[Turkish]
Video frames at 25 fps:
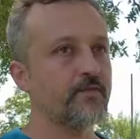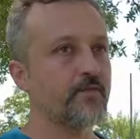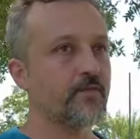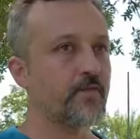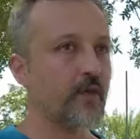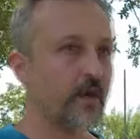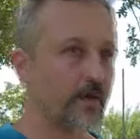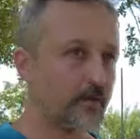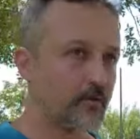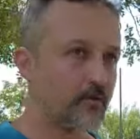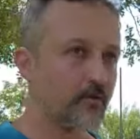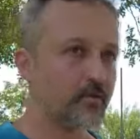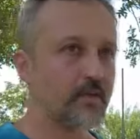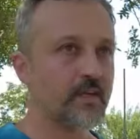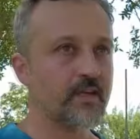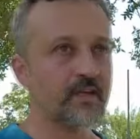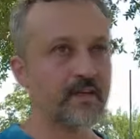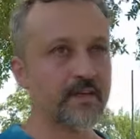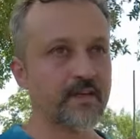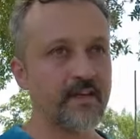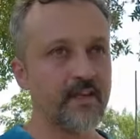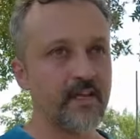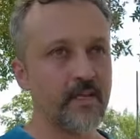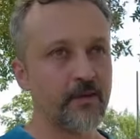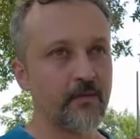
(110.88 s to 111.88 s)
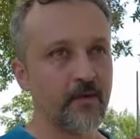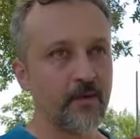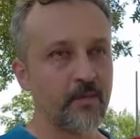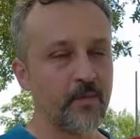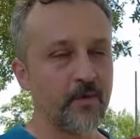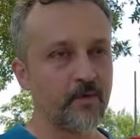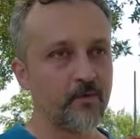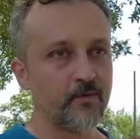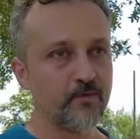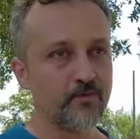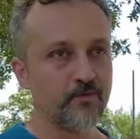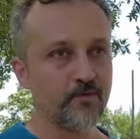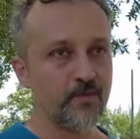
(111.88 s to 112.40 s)
Farklı olarak neler var ben
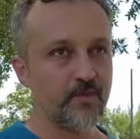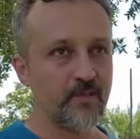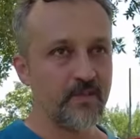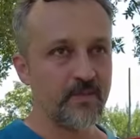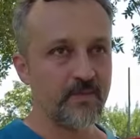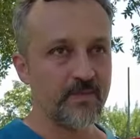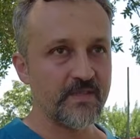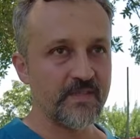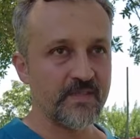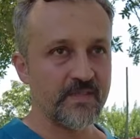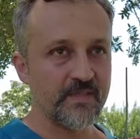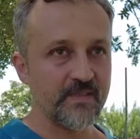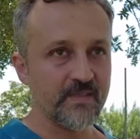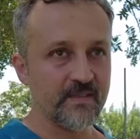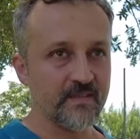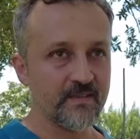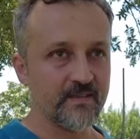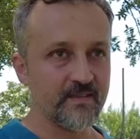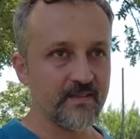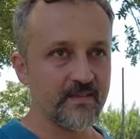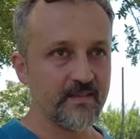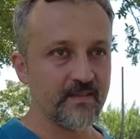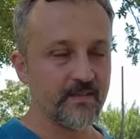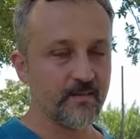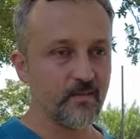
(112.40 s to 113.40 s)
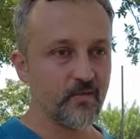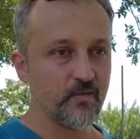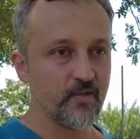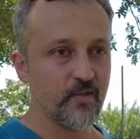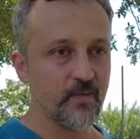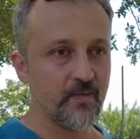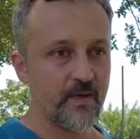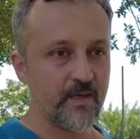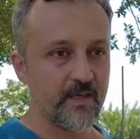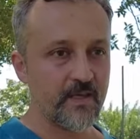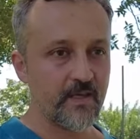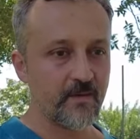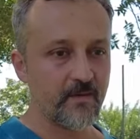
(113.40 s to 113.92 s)
onu söyleyeyim size. Ee, burada
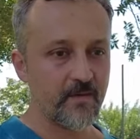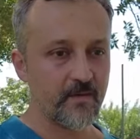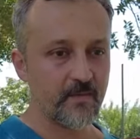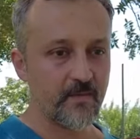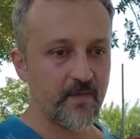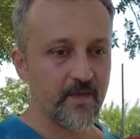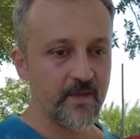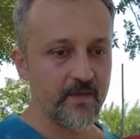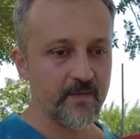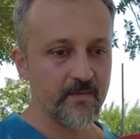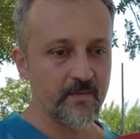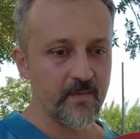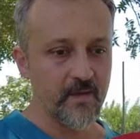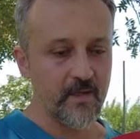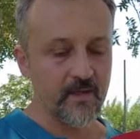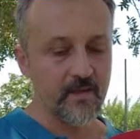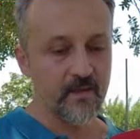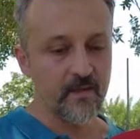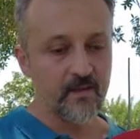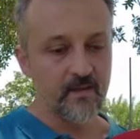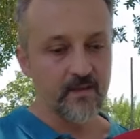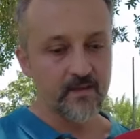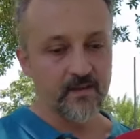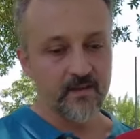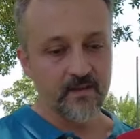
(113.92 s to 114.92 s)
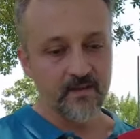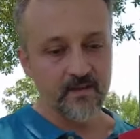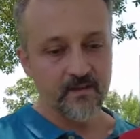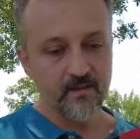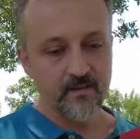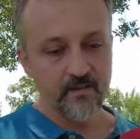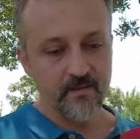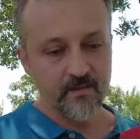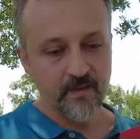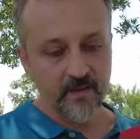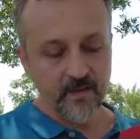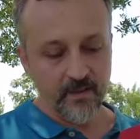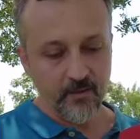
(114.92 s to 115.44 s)
pek yapılmayan.
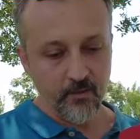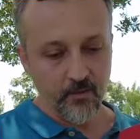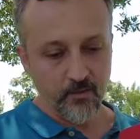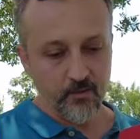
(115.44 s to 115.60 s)
Dana